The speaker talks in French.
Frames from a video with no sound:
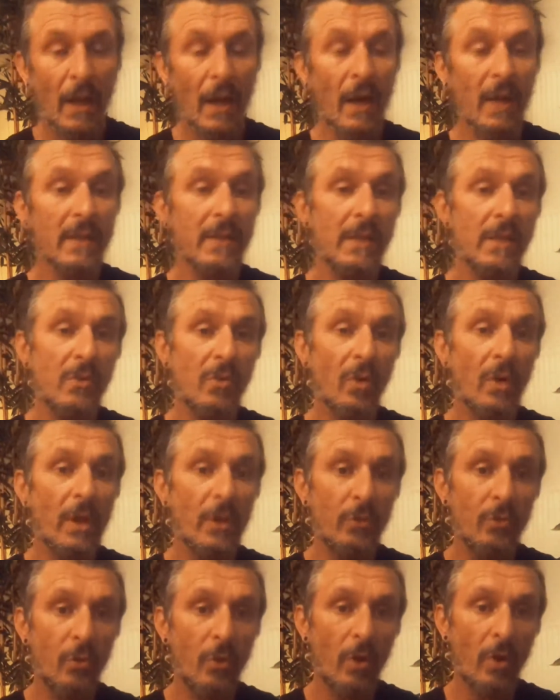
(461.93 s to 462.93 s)
axés sur la
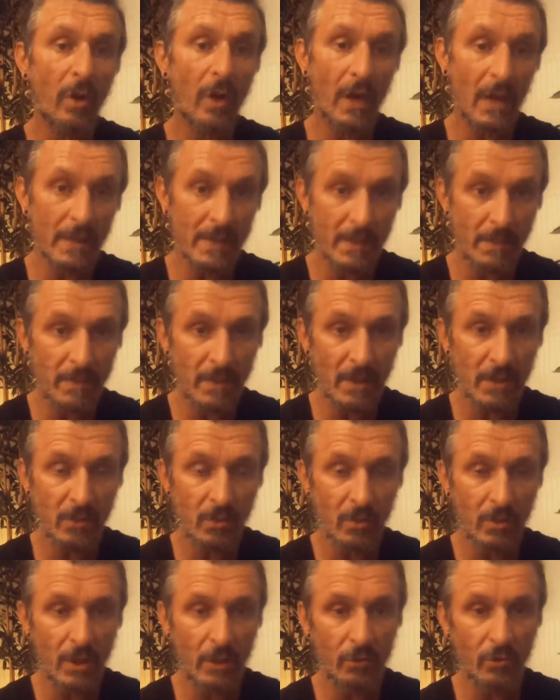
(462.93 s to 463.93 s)
douleur,
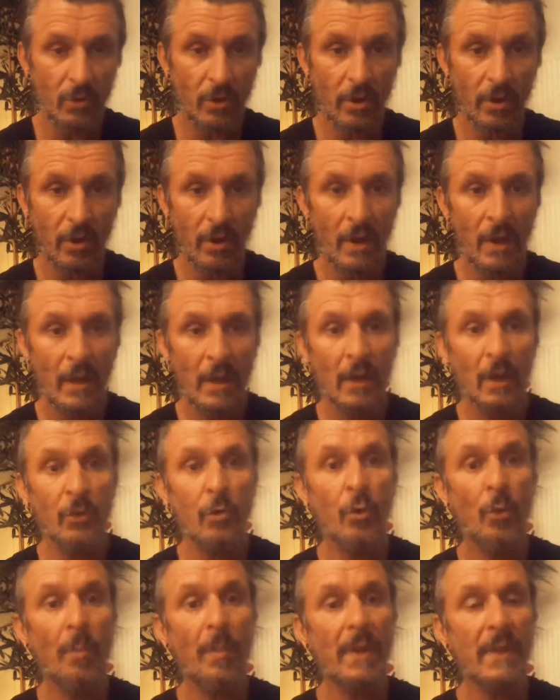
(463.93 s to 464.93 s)
l'acceptation de la douleur,
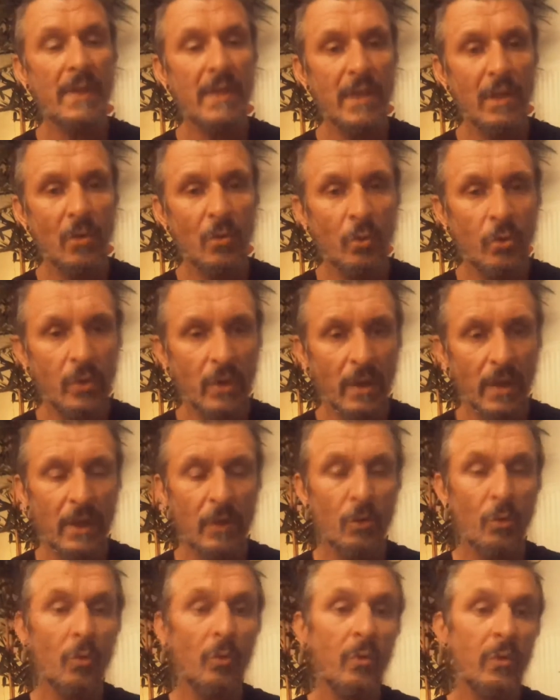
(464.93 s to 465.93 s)
de passer outre et
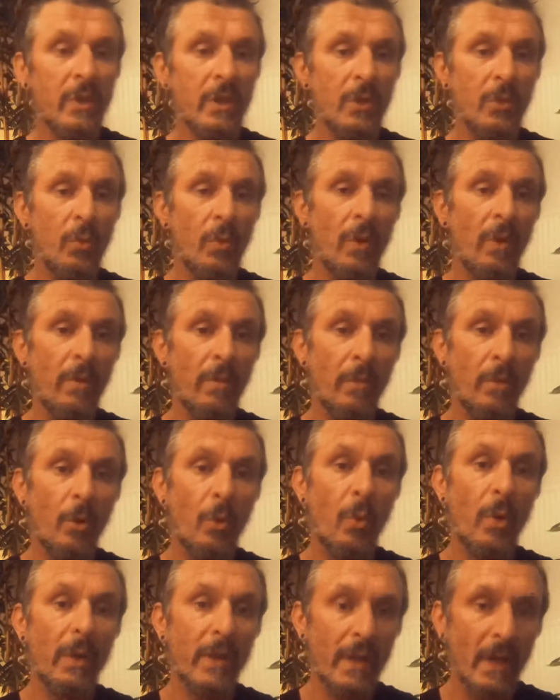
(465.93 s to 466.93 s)
de continuer
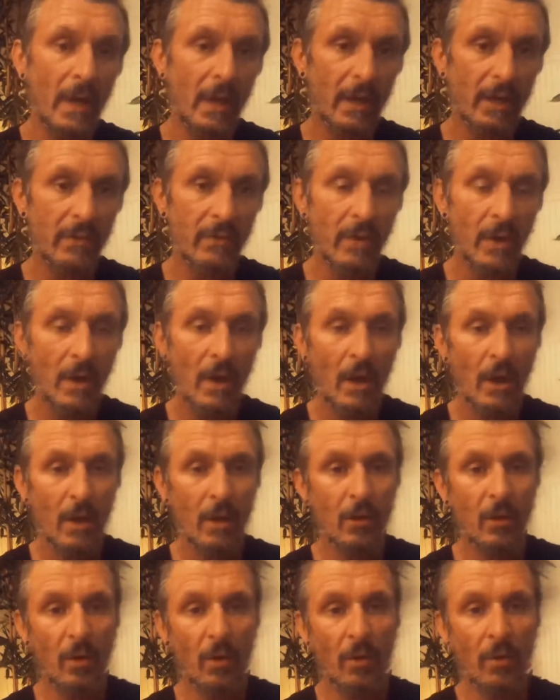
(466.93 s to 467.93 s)
quoi qu'il arrive.
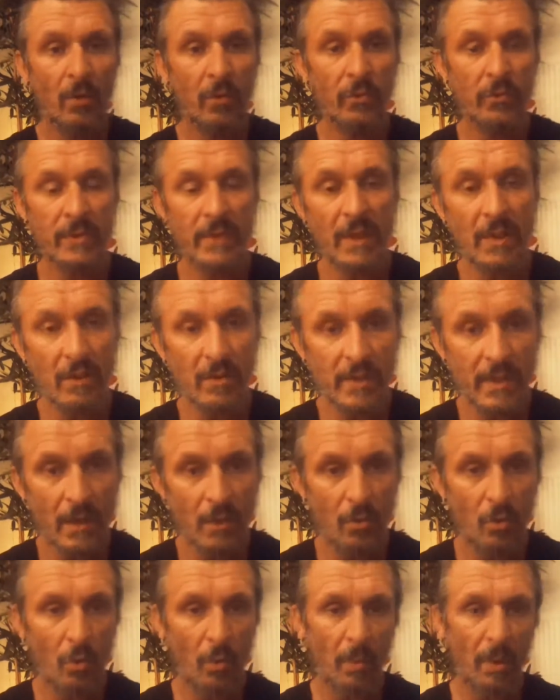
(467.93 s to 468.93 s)
Quand vous êtes dans un
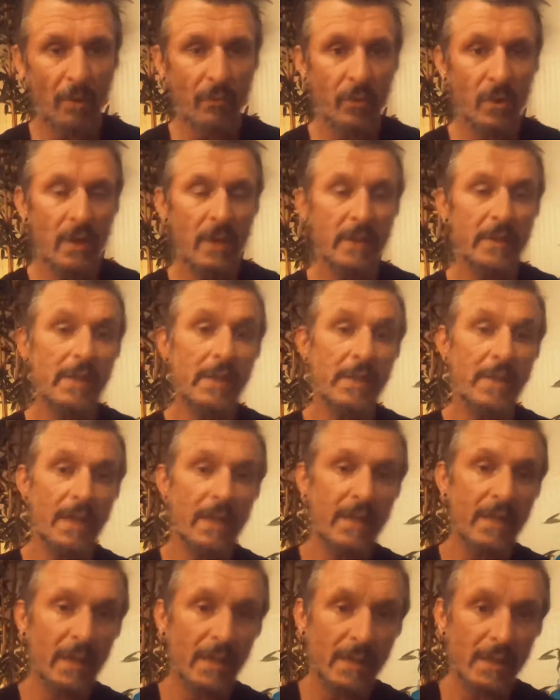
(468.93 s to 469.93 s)
cours, parfois il y a des
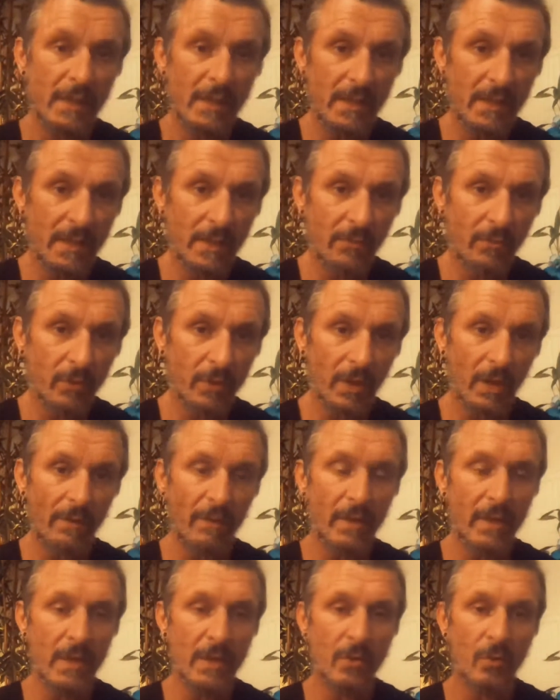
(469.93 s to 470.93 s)
exercices qui vont
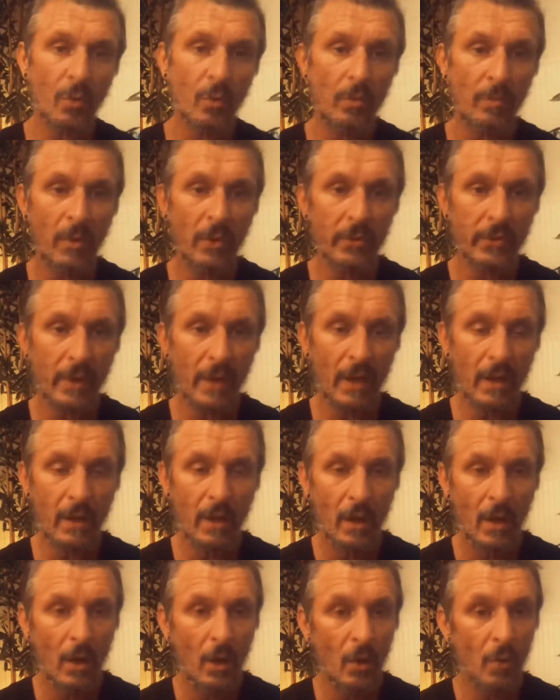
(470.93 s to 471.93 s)
travailler sur le mental,
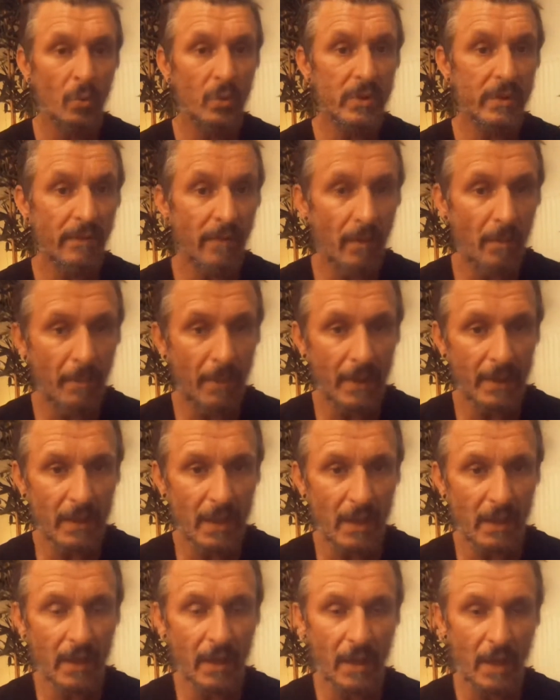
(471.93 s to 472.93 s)
où ça ne va pas
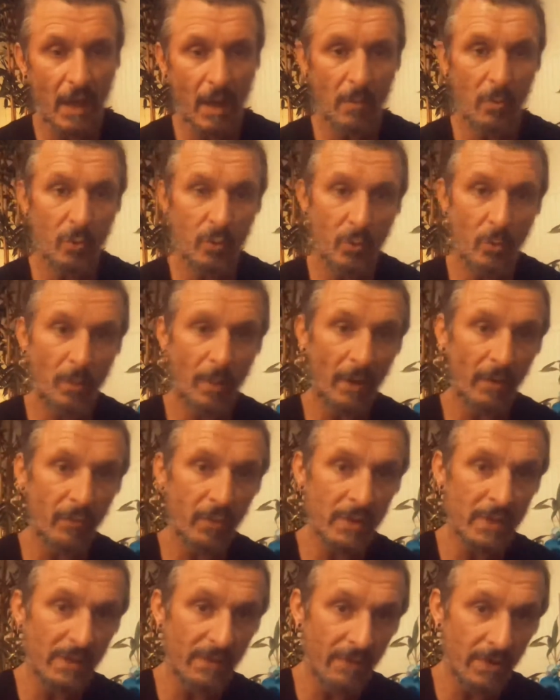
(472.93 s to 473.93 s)
être agréable, où
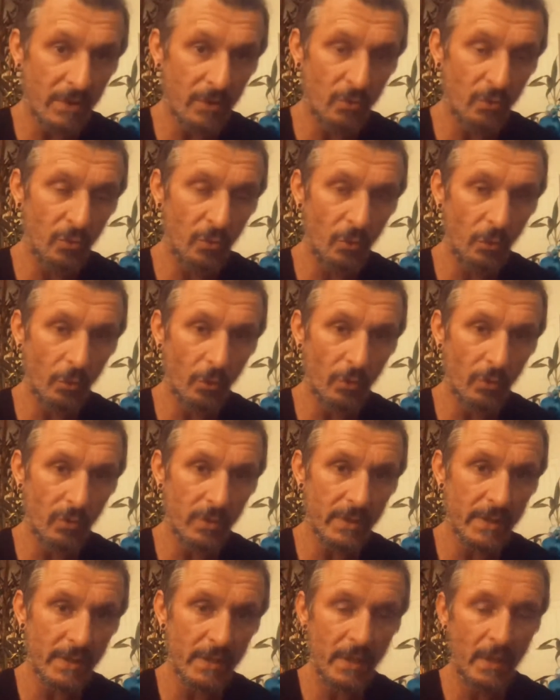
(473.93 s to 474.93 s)
parfois ça va être douloureux
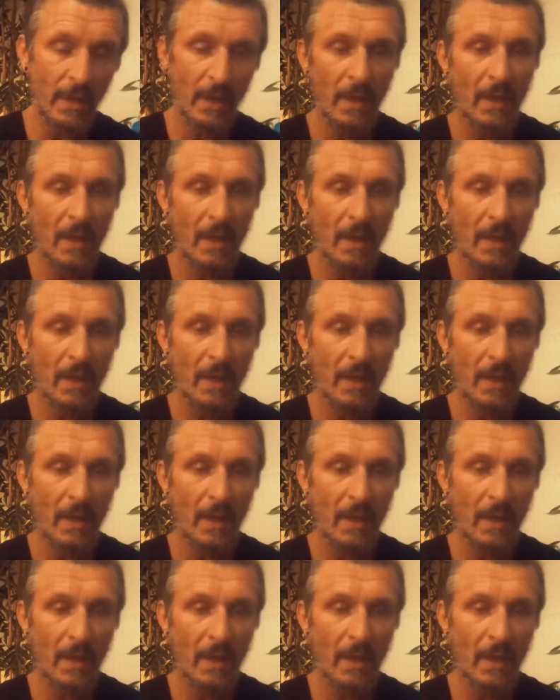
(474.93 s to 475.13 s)
aussi,